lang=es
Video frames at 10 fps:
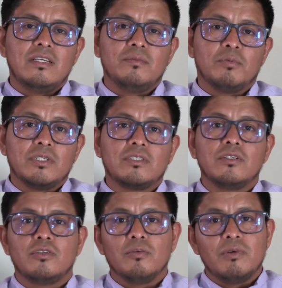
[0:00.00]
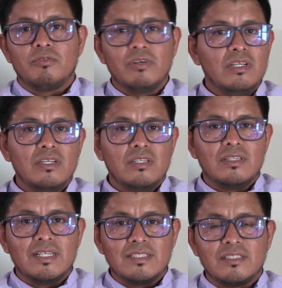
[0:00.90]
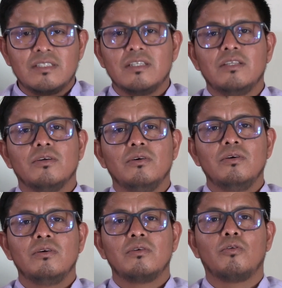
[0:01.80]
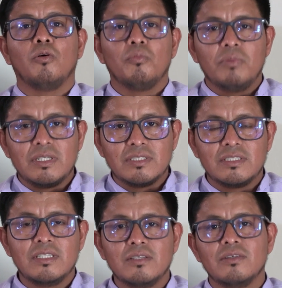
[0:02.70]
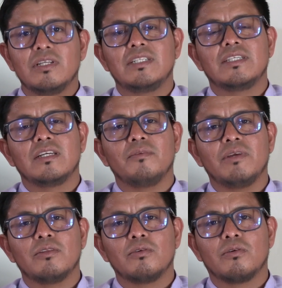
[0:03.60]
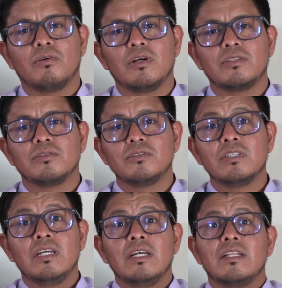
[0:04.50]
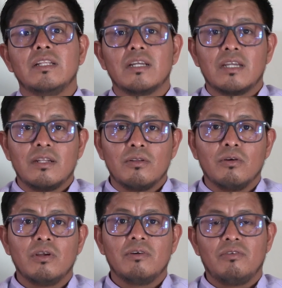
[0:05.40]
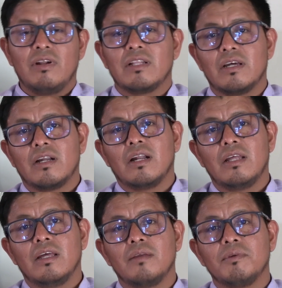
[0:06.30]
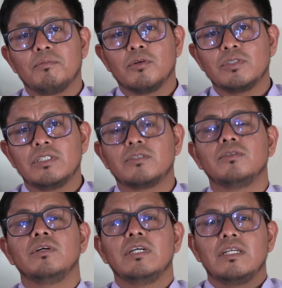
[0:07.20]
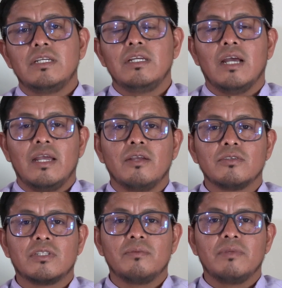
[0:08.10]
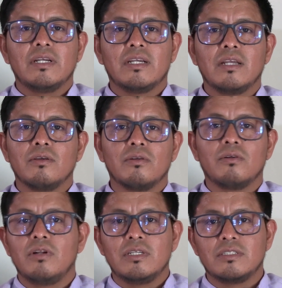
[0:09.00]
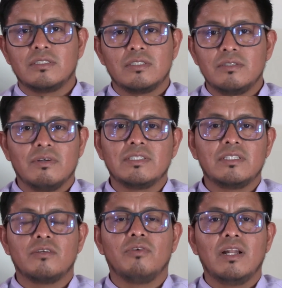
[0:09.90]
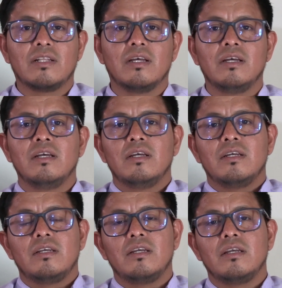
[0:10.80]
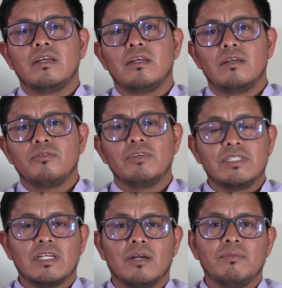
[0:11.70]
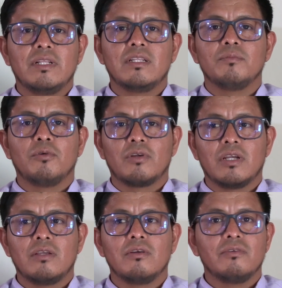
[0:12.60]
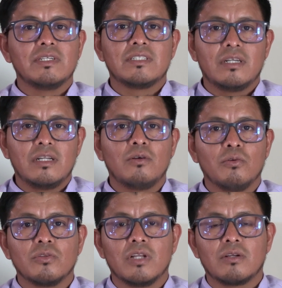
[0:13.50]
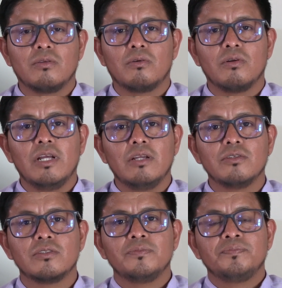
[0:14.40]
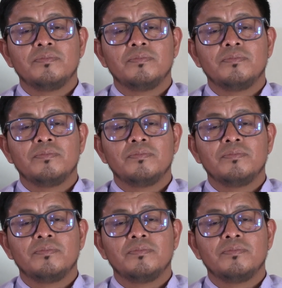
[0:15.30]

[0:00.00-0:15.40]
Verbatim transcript: y pues yo me fui decidido, convencido del seguimiento con Jesús, de que no iba a faltar nada en mi proceso y a ellos también que yo no les iba a hacer falta eh, físicamente porque yo iba a estar en contacto con ellos.